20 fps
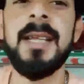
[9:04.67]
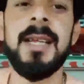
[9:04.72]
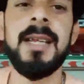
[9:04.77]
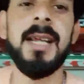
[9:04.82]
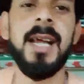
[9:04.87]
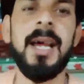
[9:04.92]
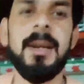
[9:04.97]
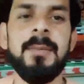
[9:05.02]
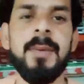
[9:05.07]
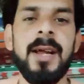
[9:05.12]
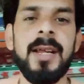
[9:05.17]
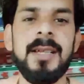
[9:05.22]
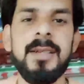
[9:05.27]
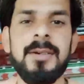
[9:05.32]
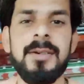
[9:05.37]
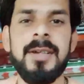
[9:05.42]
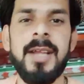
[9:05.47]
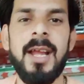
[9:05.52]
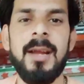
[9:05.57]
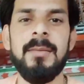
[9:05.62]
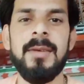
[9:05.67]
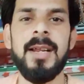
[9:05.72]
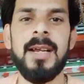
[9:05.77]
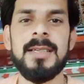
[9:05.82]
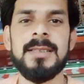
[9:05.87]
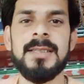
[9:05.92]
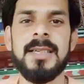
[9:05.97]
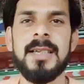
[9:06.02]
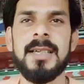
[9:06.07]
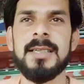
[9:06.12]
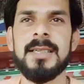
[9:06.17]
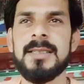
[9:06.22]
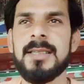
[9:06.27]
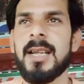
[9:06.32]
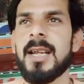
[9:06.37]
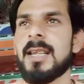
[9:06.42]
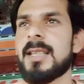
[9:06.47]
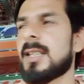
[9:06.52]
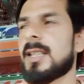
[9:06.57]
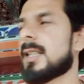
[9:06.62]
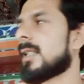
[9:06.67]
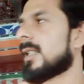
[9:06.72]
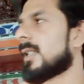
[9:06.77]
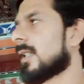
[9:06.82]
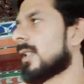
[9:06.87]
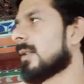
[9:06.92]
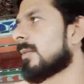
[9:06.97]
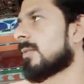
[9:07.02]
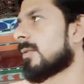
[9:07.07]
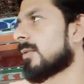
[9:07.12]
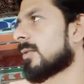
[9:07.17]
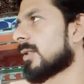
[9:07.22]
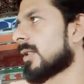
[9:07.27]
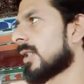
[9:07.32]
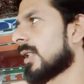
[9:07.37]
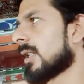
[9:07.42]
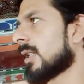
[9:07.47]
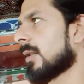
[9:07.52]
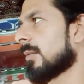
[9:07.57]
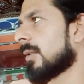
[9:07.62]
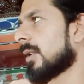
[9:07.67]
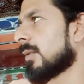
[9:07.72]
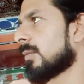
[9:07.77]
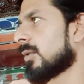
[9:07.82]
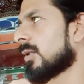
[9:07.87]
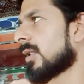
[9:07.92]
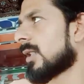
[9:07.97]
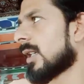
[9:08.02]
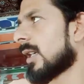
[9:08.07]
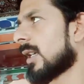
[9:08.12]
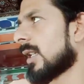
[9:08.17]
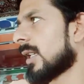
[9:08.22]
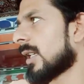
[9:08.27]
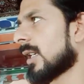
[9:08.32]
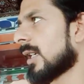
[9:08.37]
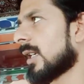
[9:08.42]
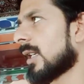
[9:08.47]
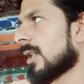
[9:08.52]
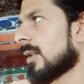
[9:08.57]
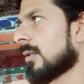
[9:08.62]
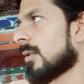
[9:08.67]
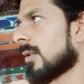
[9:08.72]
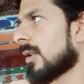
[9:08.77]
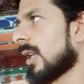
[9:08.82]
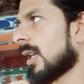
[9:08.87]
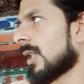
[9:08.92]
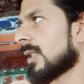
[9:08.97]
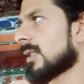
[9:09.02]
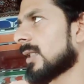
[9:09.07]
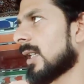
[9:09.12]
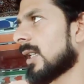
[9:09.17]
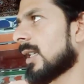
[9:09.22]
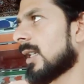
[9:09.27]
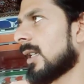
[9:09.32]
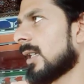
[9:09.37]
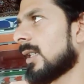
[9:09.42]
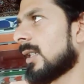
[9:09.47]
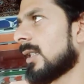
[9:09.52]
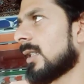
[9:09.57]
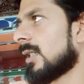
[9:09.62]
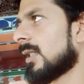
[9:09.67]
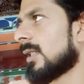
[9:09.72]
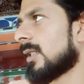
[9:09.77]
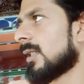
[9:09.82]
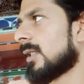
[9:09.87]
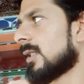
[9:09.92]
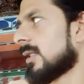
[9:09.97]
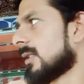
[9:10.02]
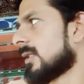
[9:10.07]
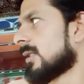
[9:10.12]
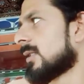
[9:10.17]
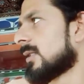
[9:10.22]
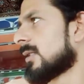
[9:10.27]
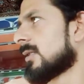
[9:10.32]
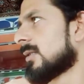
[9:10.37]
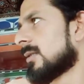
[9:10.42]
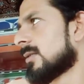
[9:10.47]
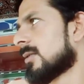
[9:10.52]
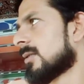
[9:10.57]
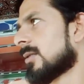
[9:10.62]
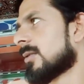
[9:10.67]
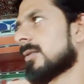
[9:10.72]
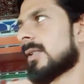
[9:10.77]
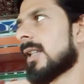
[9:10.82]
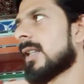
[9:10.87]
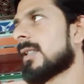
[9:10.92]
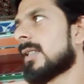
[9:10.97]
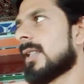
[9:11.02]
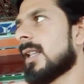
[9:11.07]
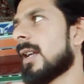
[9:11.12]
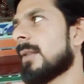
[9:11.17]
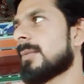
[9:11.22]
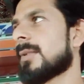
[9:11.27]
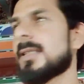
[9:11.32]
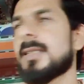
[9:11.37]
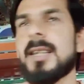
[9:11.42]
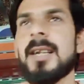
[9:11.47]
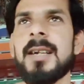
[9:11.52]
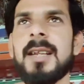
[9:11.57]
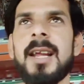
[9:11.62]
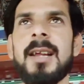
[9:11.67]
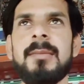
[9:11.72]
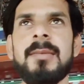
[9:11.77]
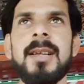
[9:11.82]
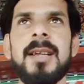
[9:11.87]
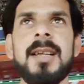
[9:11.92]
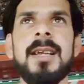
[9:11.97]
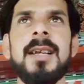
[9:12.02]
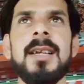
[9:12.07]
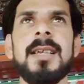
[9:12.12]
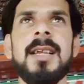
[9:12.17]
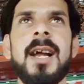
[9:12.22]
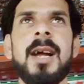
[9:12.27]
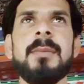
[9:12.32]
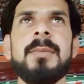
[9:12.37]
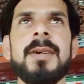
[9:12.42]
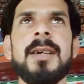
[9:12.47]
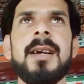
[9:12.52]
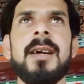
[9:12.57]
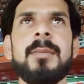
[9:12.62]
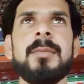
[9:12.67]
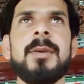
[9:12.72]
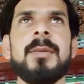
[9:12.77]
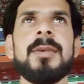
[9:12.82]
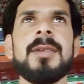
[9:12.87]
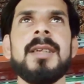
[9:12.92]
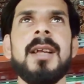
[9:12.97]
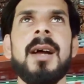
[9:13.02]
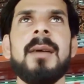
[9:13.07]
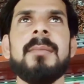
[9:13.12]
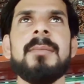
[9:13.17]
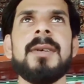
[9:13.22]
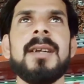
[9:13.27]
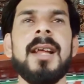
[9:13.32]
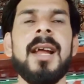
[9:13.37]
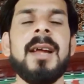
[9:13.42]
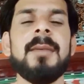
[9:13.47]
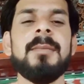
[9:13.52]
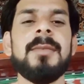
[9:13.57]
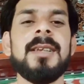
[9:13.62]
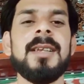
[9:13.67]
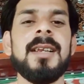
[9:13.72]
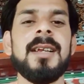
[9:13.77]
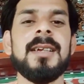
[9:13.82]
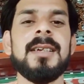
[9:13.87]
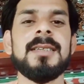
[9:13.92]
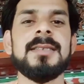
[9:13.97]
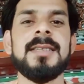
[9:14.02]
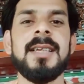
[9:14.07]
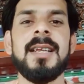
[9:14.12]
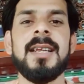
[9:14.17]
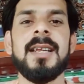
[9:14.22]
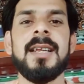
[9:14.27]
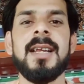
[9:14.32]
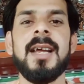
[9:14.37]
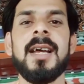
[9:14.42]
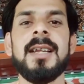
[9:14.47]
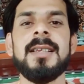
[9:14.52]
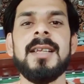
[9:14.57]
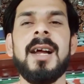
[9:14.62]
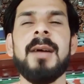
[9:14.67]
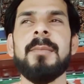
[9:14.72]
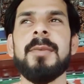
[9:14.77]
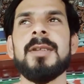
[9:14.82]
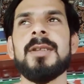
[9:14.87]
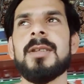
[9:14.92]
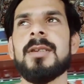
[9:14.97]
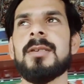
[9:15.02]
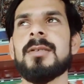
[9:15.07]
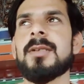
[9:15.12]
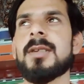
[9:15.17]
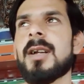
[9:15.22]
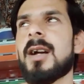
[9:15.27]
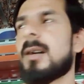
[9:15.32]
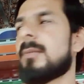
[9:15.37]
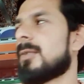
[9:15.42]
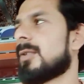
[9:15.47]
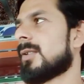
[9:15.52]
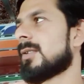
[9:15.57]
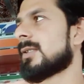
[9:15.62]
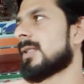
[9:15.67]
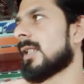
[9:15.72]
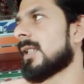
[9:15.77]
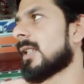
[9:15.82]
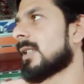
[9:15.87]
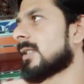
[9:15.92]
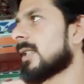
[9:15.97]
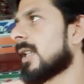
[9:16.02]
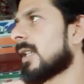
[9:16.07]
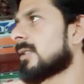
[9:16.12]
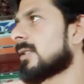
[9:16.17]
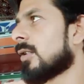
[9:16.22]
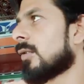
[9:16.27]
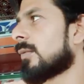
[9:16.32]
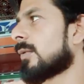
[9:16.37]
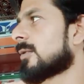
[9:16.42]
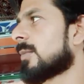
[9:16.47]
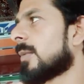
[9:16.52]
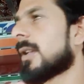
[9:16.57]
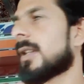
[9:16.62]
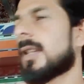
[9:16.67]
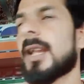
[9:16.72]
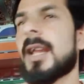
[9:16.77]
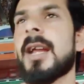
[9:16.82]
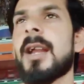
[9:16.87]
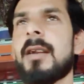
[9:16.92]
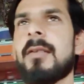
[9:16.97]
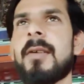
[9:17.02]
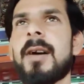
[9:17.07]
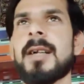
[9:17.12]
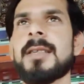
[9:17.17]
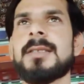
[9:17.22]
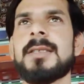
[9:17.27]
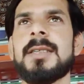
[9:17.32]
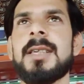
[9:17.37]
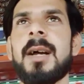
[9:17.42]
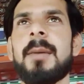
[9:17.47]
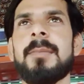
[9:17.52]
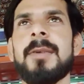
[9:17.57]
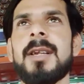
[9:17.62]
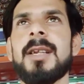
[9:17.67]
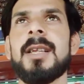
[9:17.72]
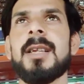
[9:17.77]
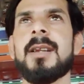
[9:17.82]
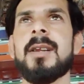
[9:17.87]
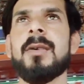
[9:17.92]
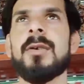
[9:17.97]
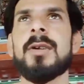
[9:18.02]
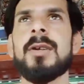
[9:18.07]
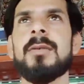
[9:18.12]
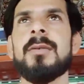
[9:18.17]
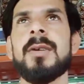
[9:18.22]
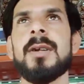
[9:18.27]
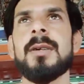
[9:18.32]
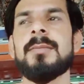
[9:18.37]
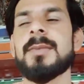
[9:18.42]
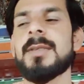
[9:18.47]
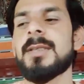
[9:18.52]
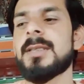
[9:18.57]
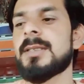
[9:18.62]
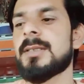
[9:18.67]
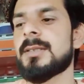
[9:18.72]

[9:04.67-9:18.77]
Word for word: है यार भाई को टाइम लग जाएगा शायद एक घंटा फ़ोन किया था मैंने बोलता आधा घंटा और लग जाएगा तो देखते हैं आप कितना टाइम लगेगा यहाँ पे गर्मी में यहाँ पे टाइम नहीं लगना चाहिए यार यहाँ पे तुरंत काम होना चाहिए जैसे ऑफिस में गए एडवांस दिए आपने निकलो क्योंकि अपनी